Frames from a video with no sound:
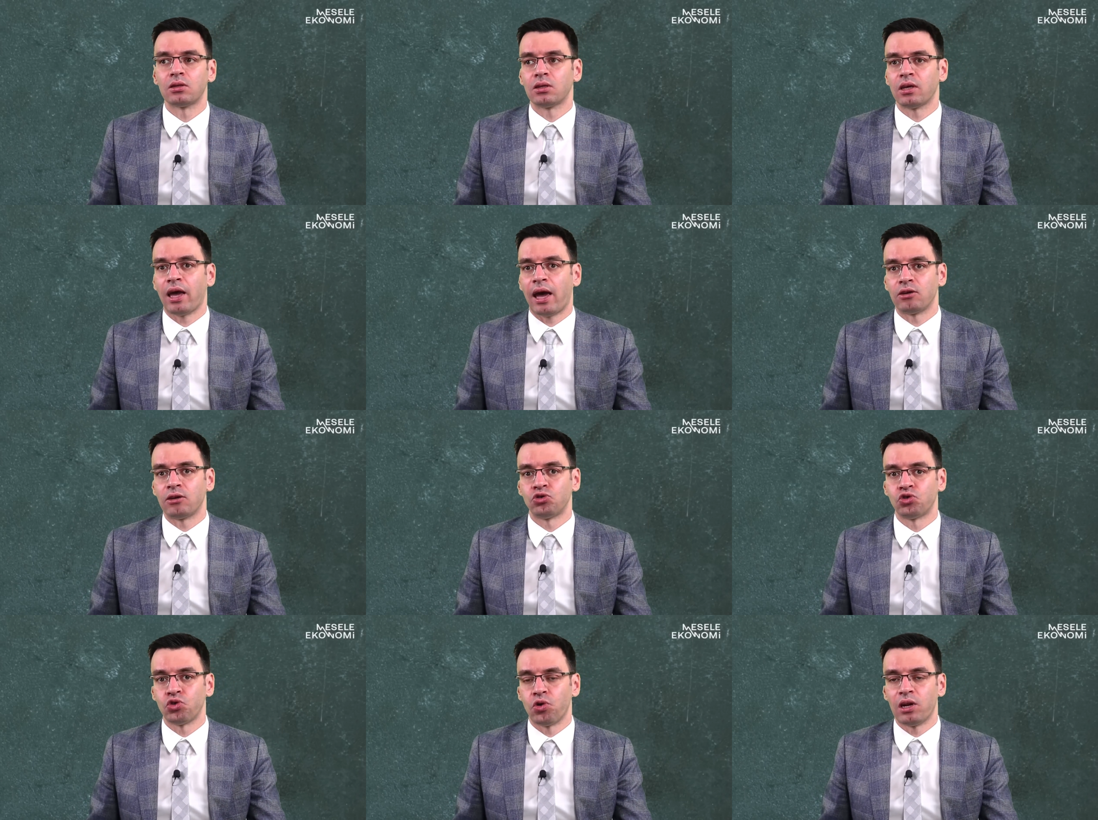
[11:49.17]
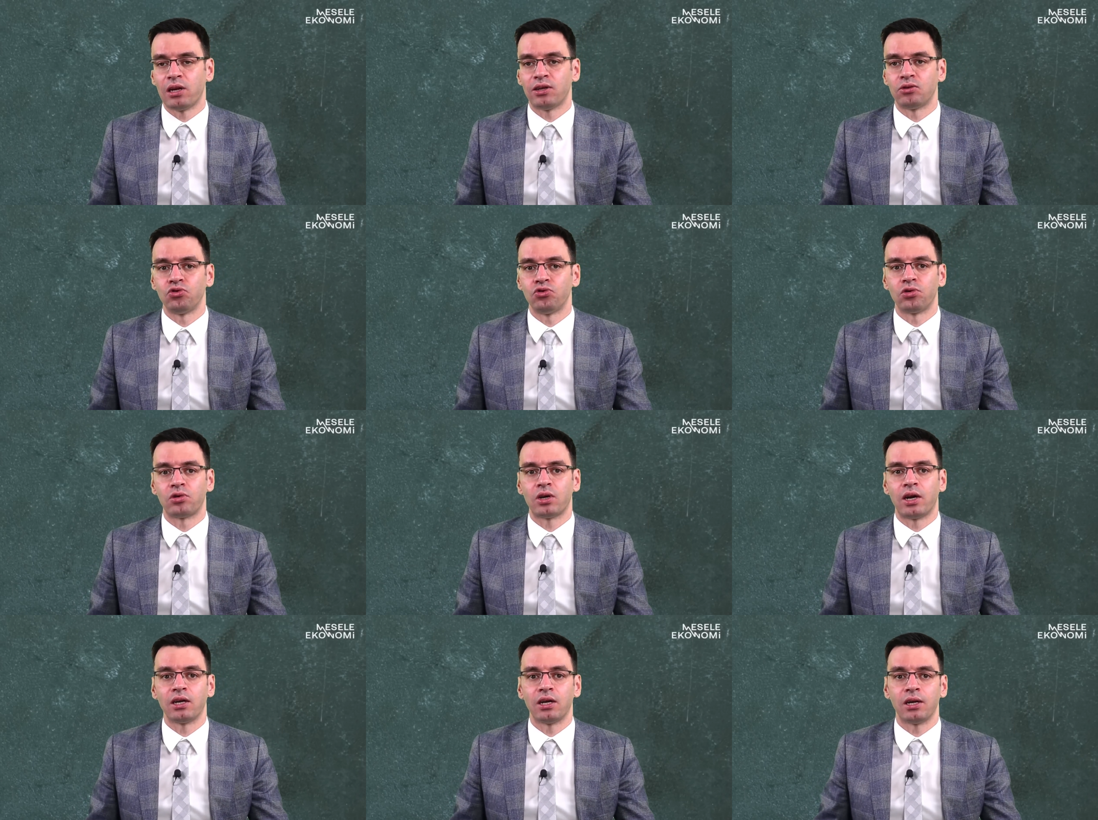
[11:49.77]
yani şöyle
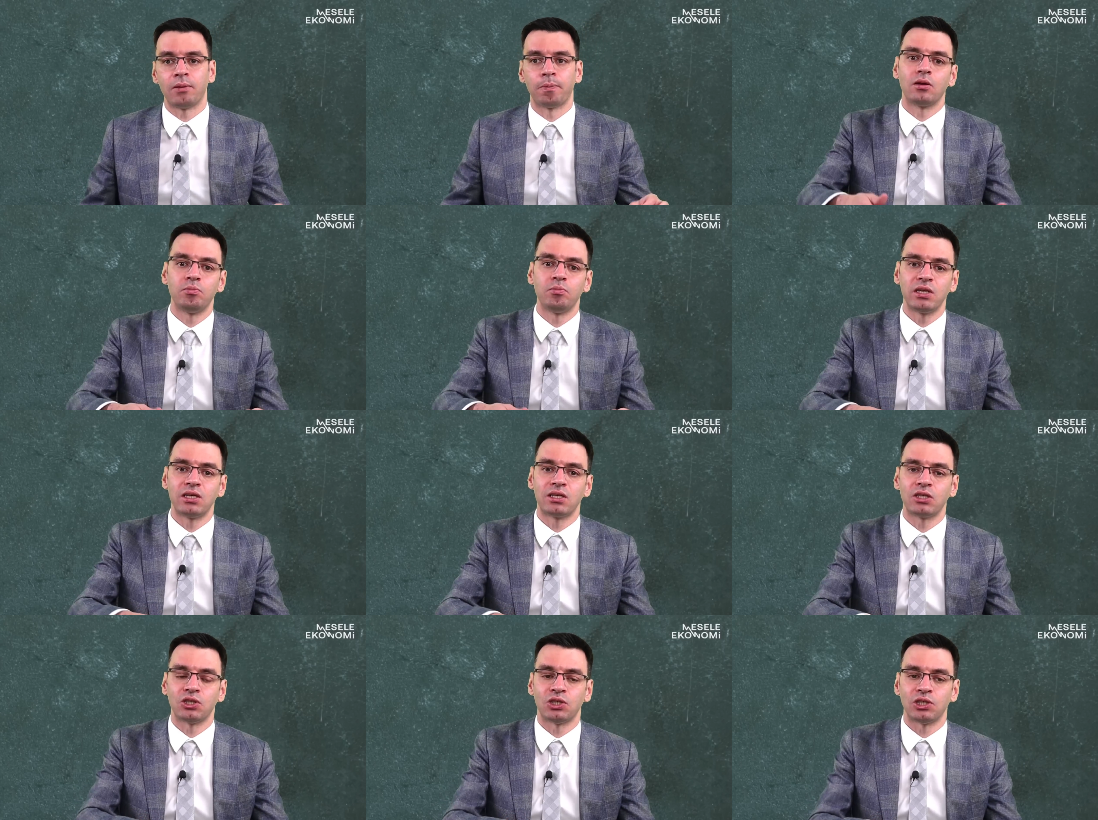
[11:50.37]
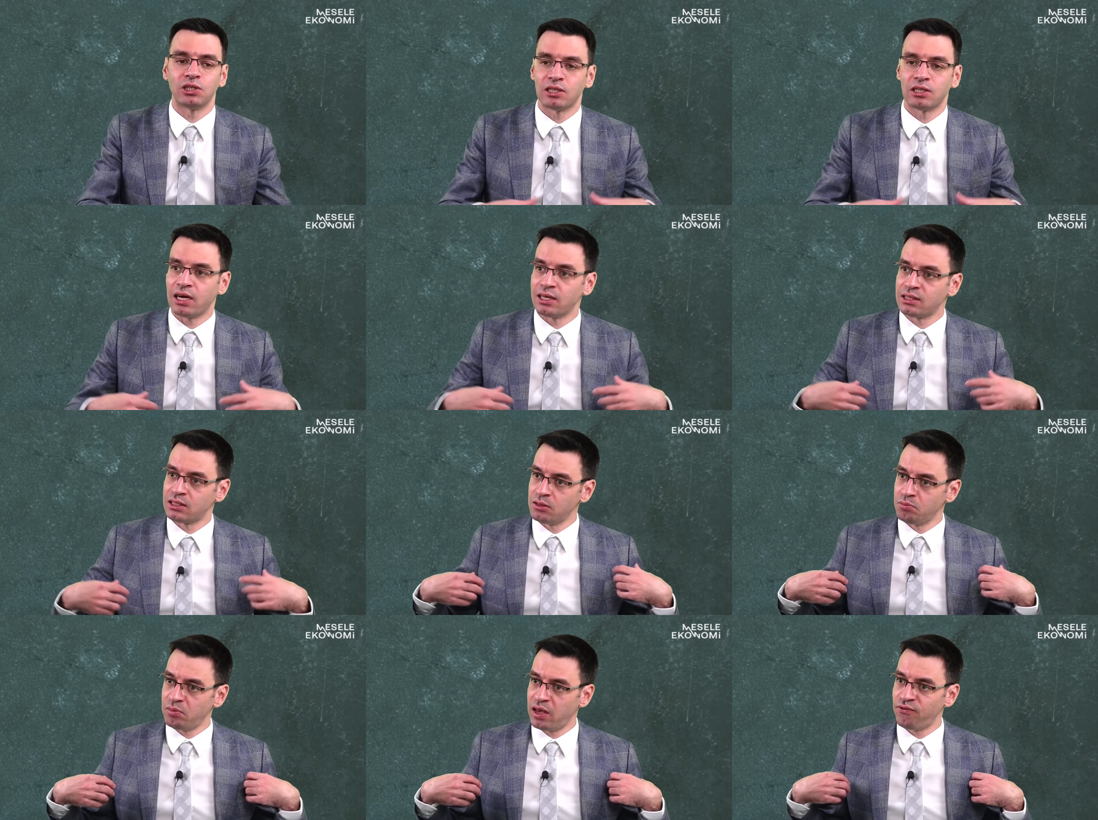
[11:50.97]
diyor hani bir kişi
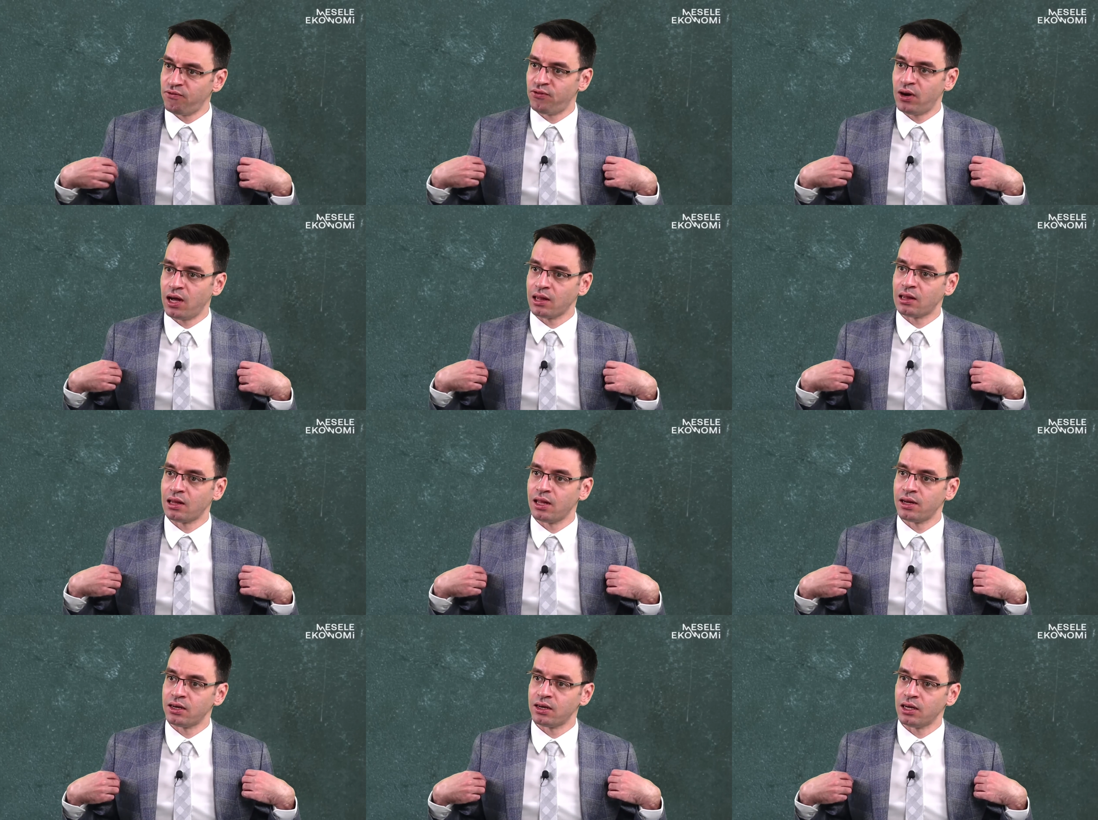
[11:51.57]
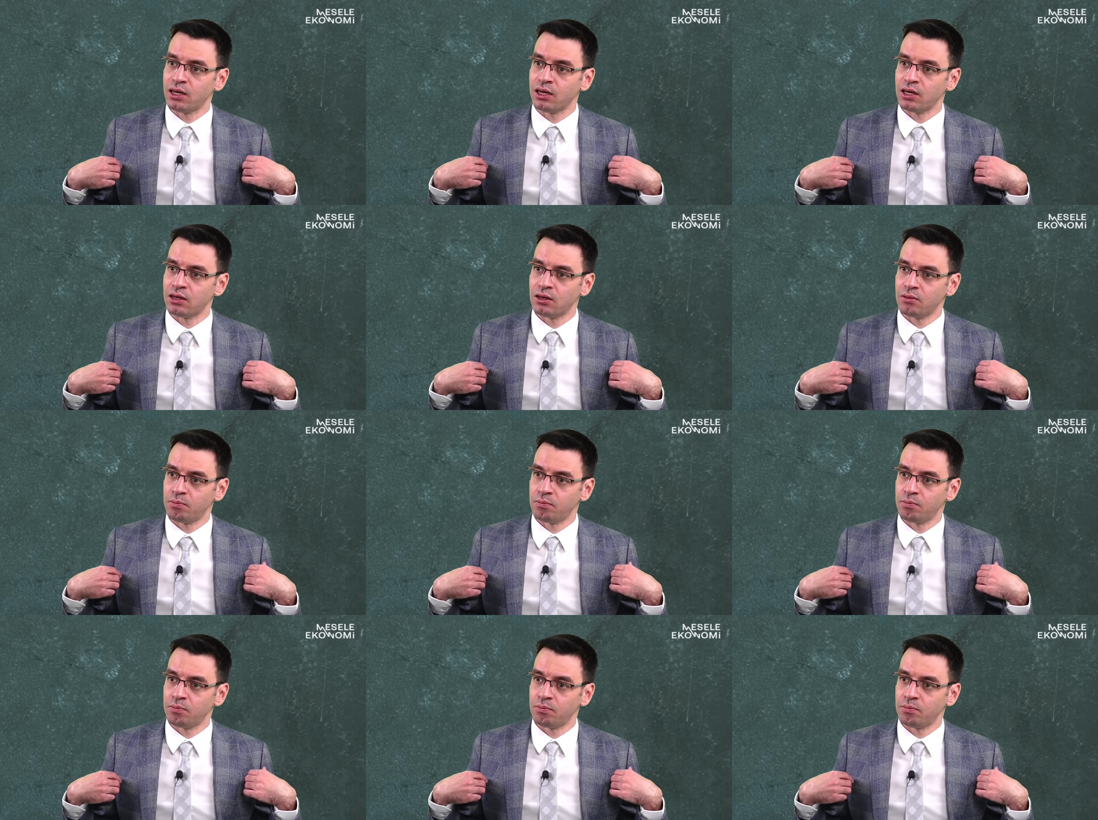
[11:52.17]
şahsi menfaatlerini